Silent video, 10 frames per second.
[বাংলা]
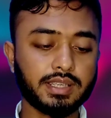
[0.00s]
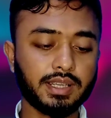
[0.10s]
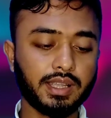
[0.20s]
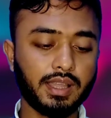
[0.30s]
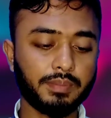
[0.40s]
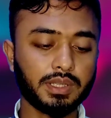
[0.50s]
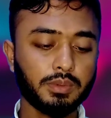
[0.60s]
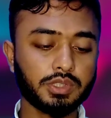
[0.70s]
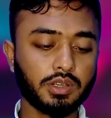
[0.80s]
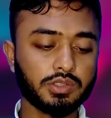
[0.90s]
এটাকে আপনাদের
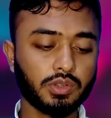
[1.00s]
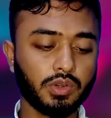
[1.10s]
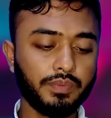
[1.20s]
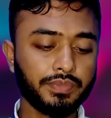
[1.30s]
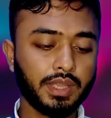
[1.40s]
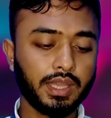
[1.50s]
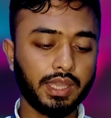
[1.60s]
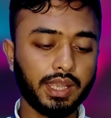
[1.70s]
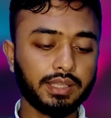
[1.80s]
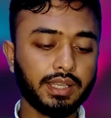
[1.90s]
বোঝানোর জন্য
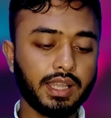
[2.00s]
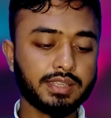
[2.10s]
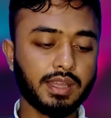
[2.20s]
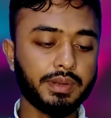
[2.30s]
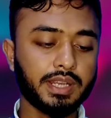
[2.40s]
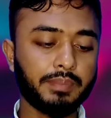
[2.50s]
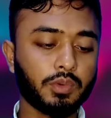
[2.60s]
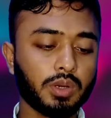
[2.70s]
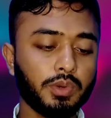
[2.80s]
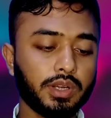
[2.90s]
এখান থেকে এসে আমি ট্যাপ
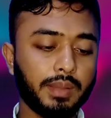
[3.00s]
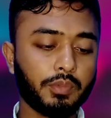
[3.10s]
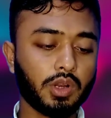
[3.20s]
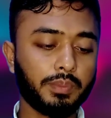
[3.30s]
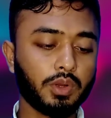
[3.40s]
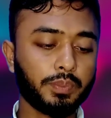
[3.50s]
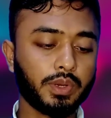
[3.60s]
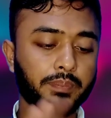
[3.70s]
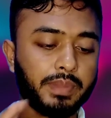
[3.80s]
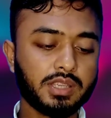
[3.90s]
করব ট্যাপ করার পর
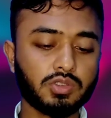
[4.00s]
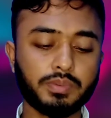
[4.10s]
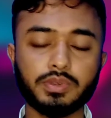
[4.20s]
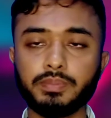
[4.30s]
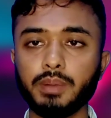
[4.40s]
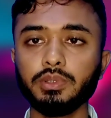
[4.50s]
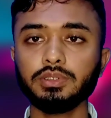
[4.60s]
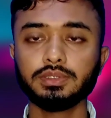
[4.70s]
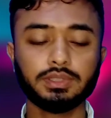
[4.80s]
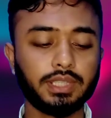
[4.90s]
উপরে পেস্ট অপশন পাবো
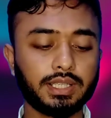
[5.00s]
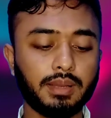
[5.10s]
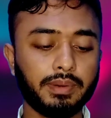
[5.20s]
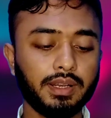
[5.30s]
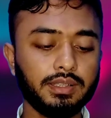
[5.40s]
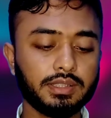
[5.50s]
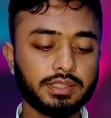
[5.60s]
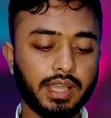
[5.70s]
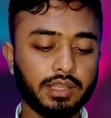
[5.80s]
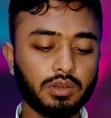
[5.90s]
দেখতে পারলেন
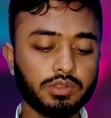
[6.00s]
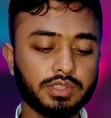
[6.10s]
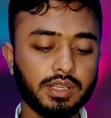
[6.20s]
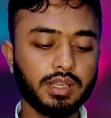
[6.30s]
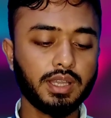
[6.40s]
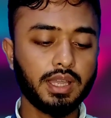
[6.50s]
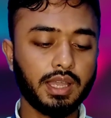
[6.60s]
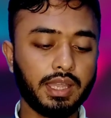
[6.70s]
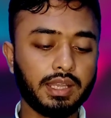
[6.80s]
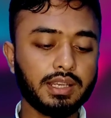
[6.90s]
যে এতক্ষণ যে
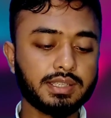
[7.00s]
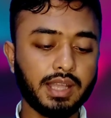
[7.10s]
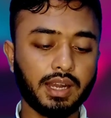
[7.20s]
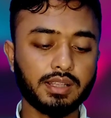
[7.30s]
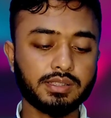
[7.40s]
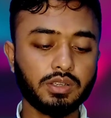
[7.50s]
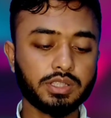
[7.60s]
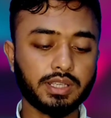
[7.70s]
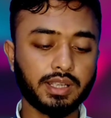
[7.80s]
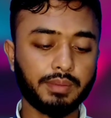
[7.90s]
ইংলিশ লেখাটা ছিল
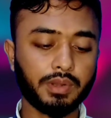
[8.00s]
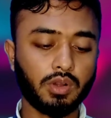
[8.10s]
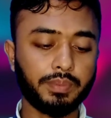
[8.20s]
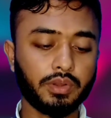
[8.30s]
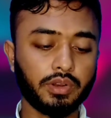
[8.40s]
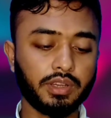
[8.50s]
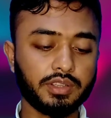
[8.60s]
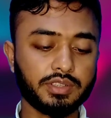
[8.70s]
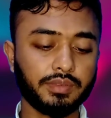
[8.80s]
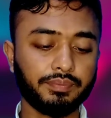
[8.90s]
সেটাকে আমরা কপি করে নিয়েছি